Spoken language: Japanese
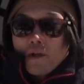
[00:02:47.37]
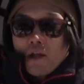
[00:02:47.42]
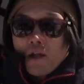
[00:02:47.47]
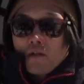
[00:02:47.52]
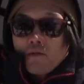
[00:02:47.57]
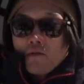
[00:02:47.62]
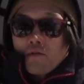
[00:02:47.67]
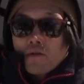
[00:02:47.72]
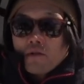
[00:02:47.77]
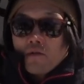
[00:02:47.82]

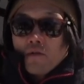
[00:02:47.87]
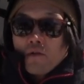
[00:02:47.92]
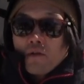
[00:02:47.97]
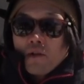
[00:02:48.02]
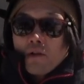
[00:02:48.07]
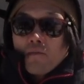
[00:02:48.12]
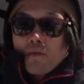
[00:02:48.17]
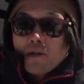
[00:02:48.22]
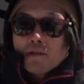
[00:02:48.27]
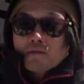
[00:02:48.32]
で取り揃
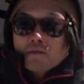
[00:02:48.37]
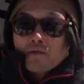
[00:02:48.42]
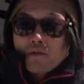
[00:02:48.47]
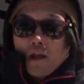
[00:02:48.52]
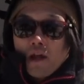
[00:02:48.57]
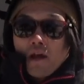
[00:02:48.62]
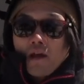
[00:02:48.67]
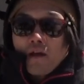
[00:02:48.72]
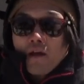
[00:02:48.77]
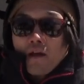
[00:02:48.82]
えてますの
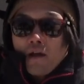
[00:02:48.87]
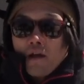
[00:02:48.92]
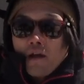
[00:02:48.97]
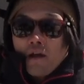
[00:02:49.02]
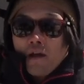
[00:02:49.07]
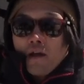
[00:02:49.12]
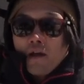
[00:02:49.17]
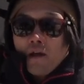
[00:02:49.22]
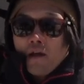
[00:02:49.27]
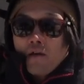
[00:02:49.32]
で、
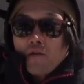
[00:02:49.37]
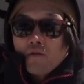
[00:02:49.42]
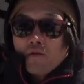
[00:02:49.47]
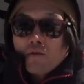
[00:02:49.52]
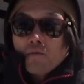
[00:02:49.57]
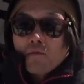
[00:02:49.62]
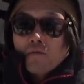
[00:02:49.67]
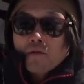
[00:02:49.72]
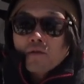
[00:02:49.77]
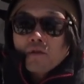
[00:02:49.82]
えー、子
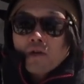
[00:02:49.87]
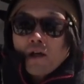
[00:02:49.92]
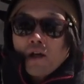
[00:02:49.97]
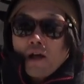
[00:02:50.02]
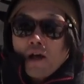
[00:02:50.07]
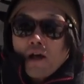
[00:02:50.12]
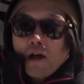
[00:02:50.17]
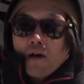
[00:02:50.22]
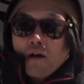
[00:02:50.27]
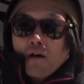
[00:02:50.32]
供か
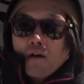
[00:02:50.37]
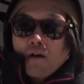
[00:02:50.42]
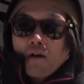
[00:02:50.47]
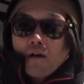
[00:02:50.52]
ら